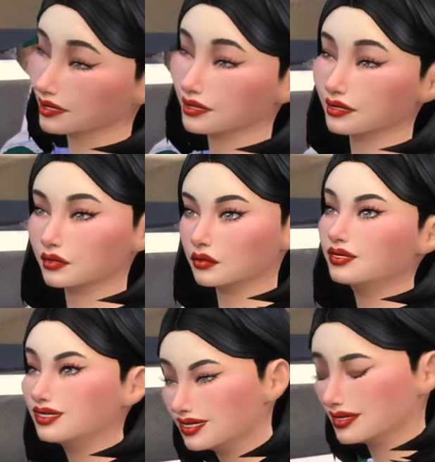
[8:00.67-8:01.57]
Ich
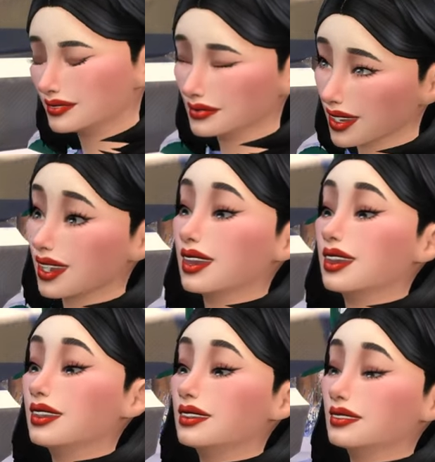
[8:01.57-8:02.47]
heirate meinen
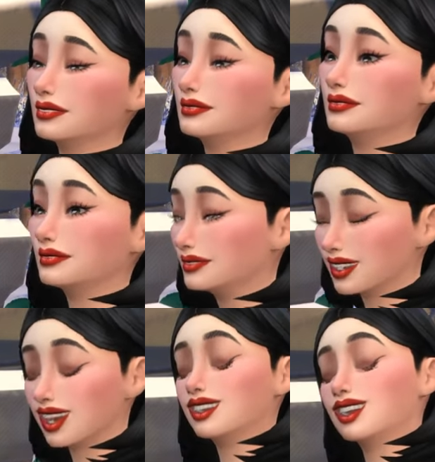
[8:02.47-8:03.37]
Oliver.
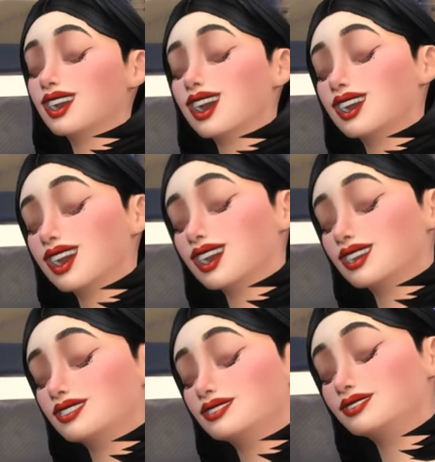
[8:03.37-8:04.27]
Ich liebe
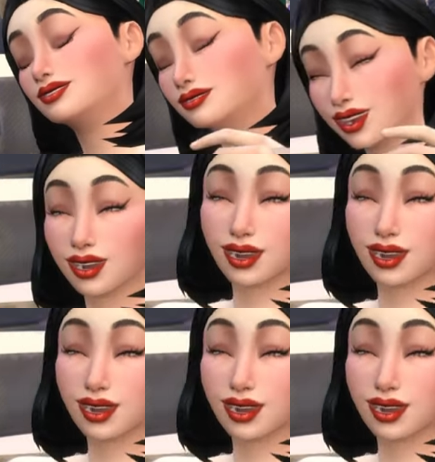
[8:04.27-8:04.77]
ihn einfach